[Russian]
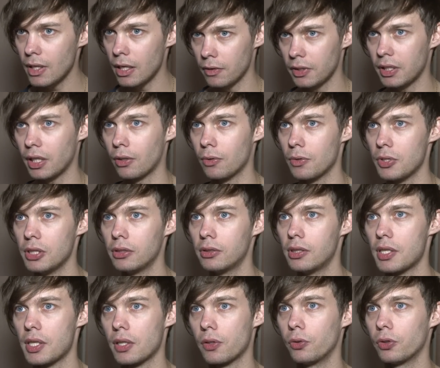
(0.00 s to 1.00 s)
да, вот я худел
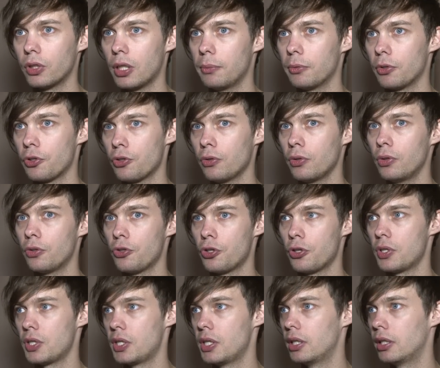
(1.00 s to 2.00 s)
для закона каменных джунглей
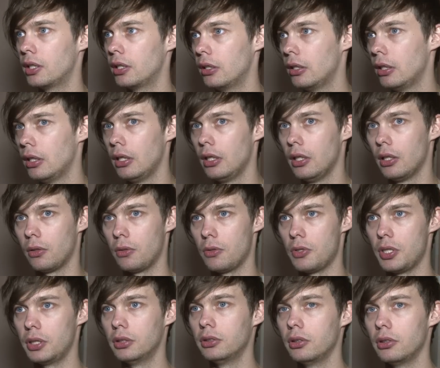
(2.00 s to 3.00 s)
очень сильно.
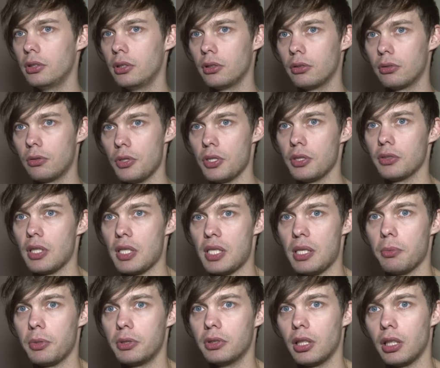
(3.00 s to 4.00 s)
Худел и худел на
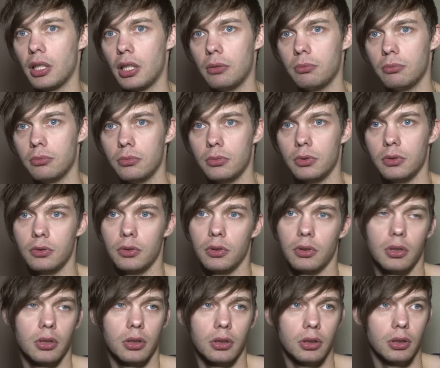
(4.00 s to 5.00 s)
7 килограмм.
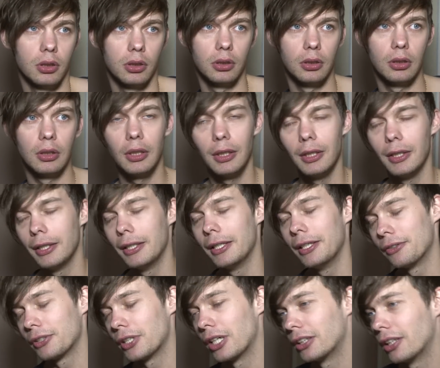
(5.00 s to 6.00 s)

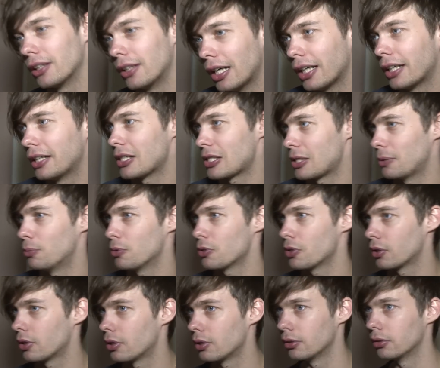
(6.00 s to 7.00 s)
Вот, как-то так, если
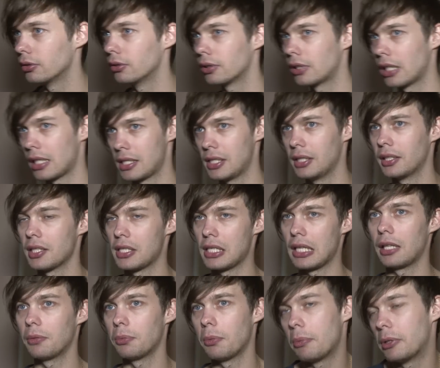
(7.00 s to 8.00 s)
будет э, картина, где
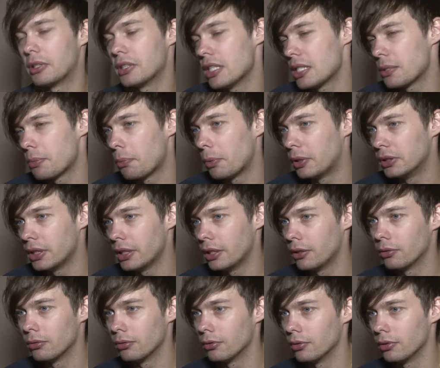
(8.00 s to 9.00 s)
надо пополнять, я
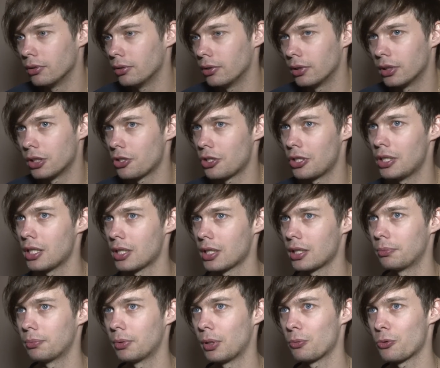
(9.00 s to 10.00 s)
пополняю. Это
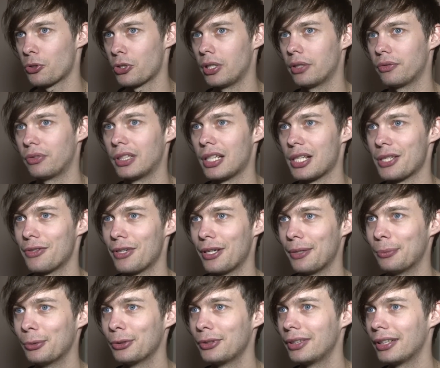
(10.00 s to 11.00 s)
железка, потому что я фанат своей
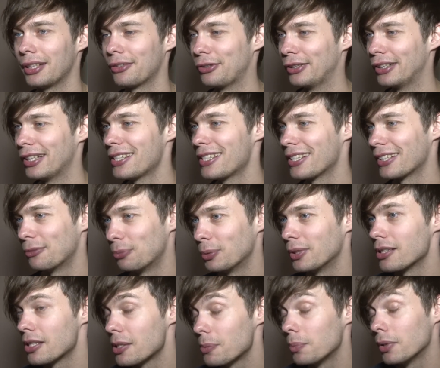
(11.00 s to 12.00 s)
работы, я фанатик, в
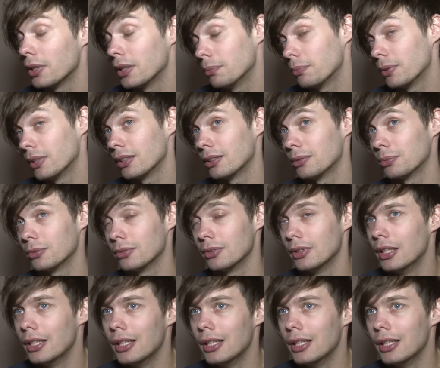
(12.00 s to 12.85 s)
принципе, и поэтому